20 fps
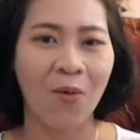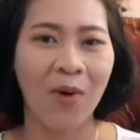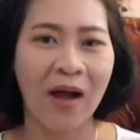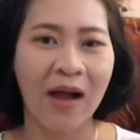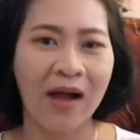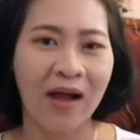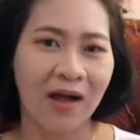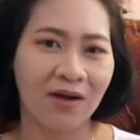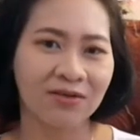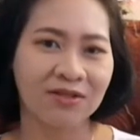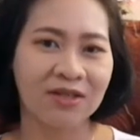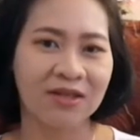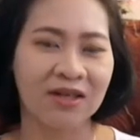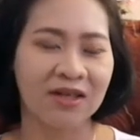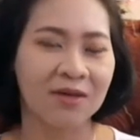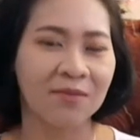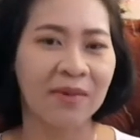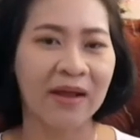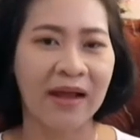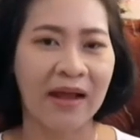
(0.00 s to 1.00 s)
ว่าเขาจะ
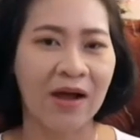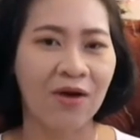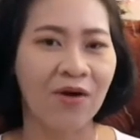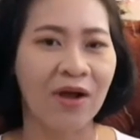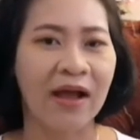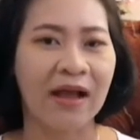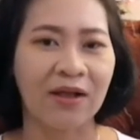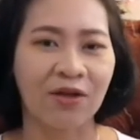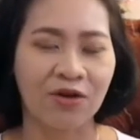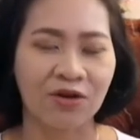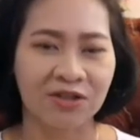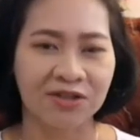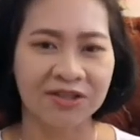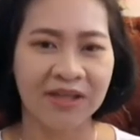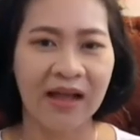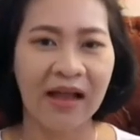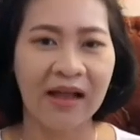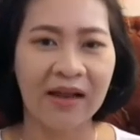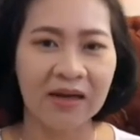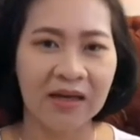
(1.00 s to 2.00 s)
เริ่มเข้าการก่อส
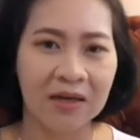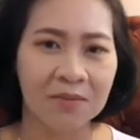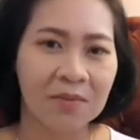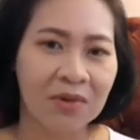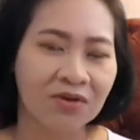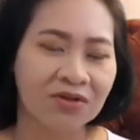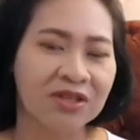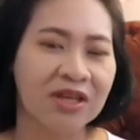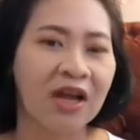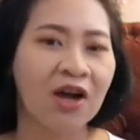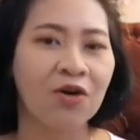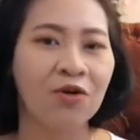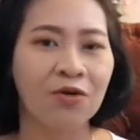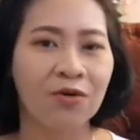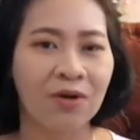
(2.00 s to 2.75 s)
ร้างเริ่มเอาเช่า